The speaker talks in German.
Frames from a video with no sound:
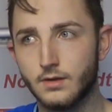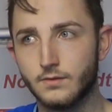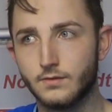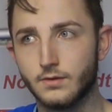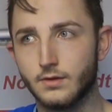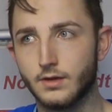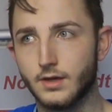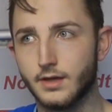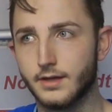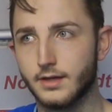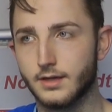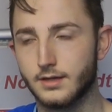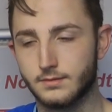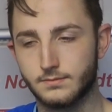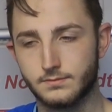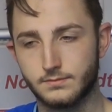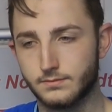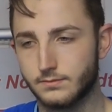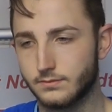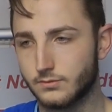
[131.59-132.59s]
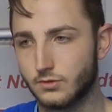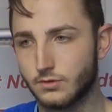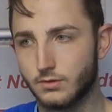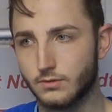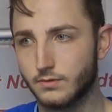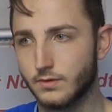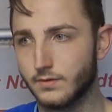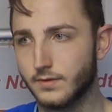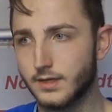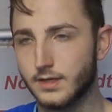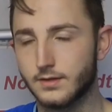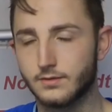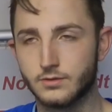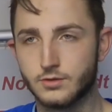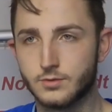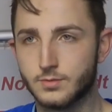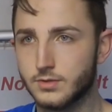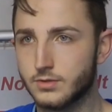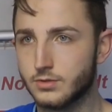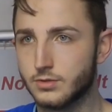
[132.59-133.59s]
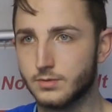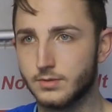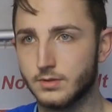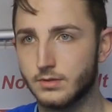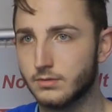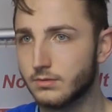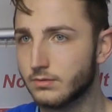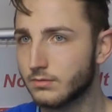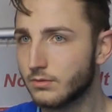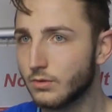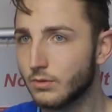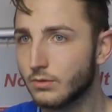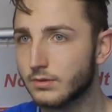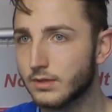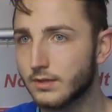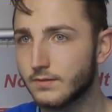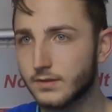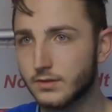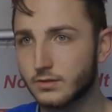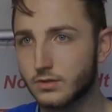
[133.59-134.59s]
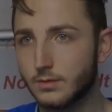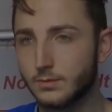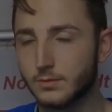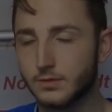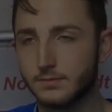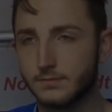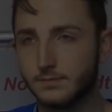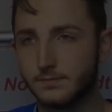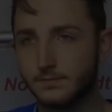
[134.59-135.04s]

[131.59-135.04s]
Von daher gucken wir weiter von Spiel zu Spiel und gucken dann, was kommt.